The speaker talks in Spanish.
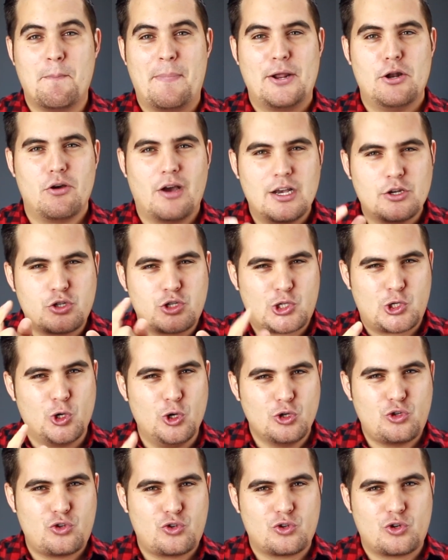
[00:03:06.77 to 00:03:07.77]
pero
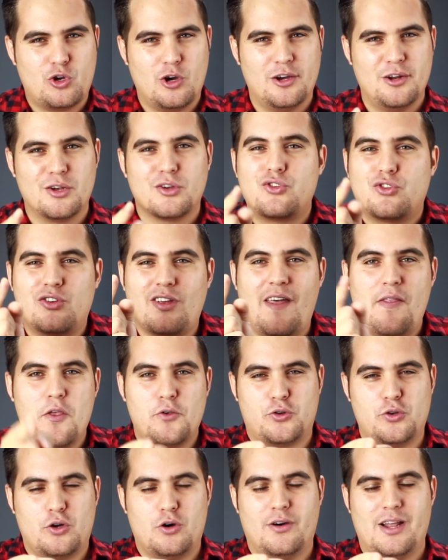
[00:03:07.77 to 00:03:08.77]
Jesús,
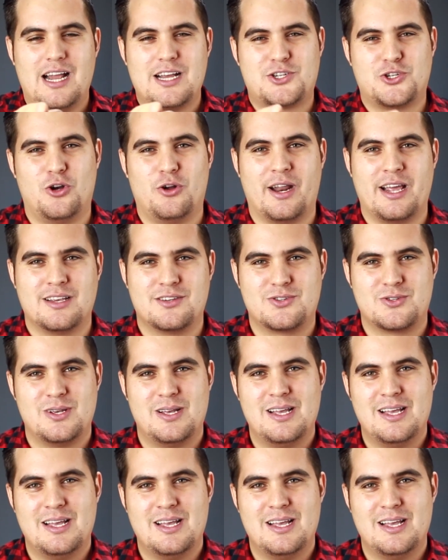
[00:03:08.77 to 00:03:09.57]
conociendo sus corazones,